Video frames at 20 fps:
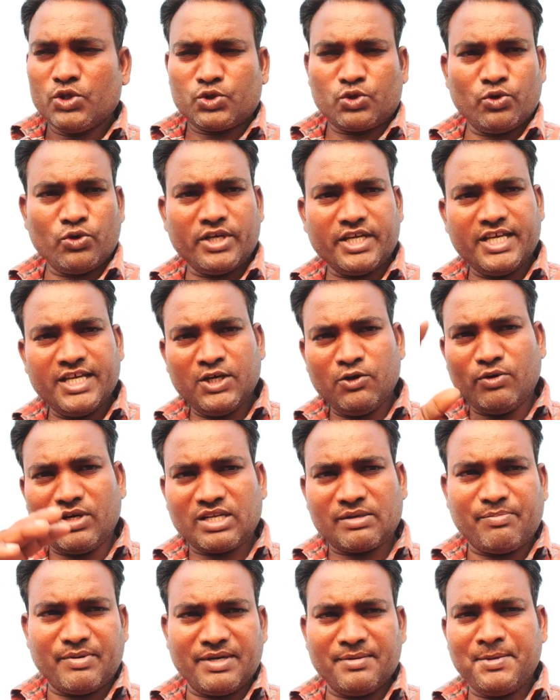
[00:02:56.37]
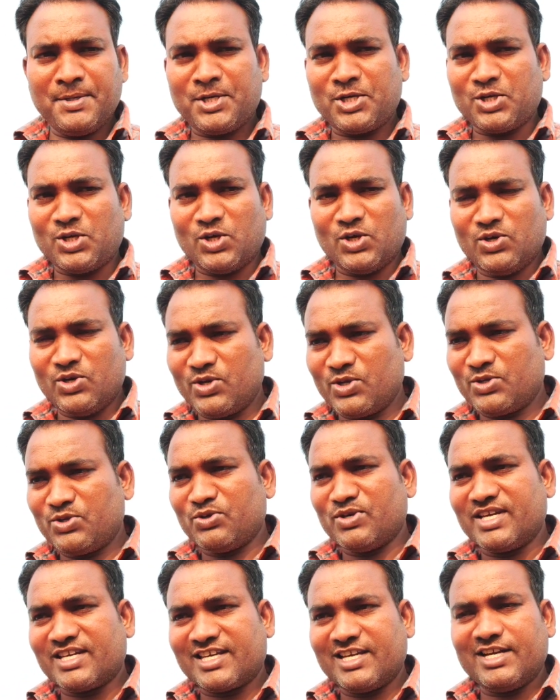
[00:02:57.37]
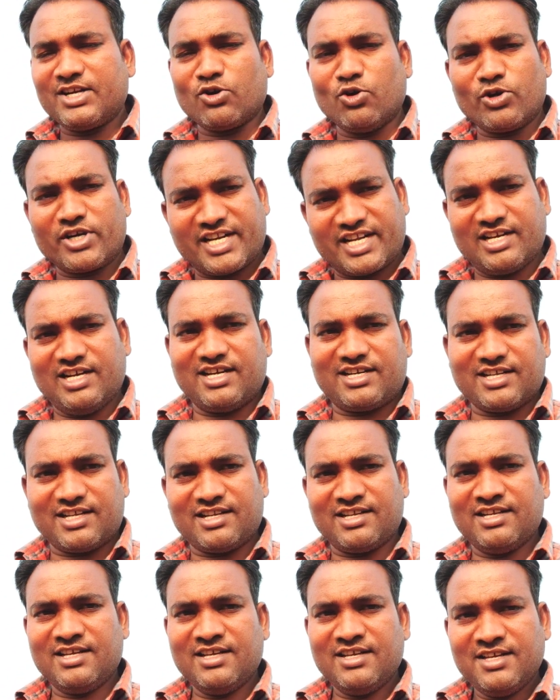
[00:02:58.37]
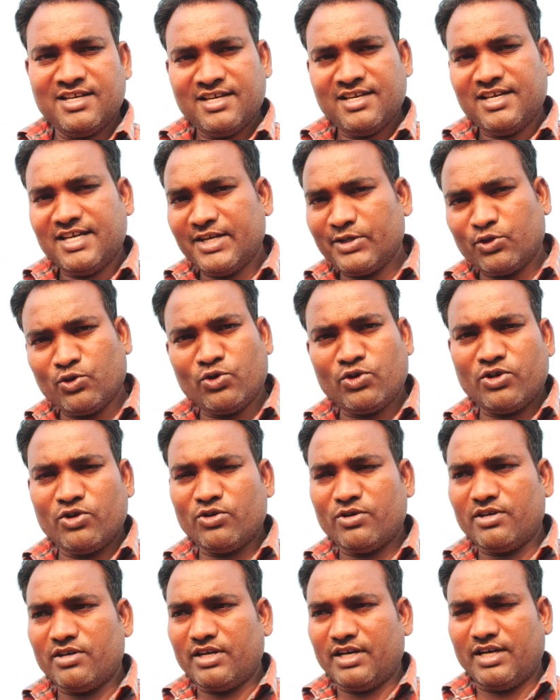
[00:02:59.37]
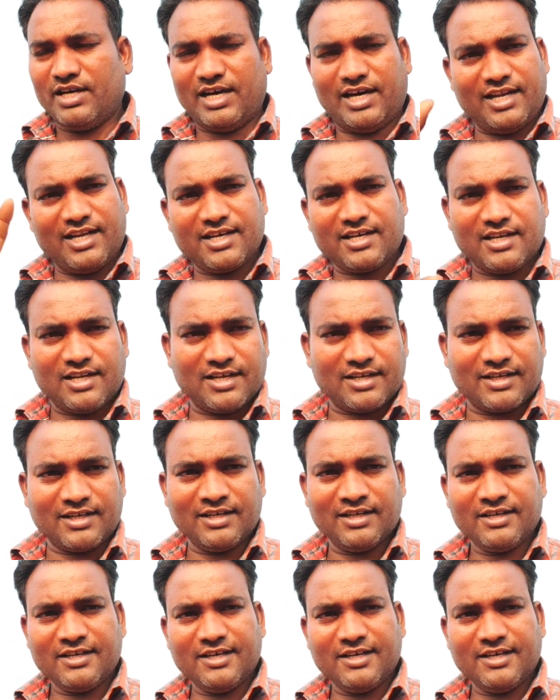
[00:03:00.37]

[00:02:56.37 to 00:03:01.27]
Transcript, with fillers: तो ये वर्क परमिट और जो है कि कॉन्ट्रैक्ट लेटर ये दोनों अलग अलग हैं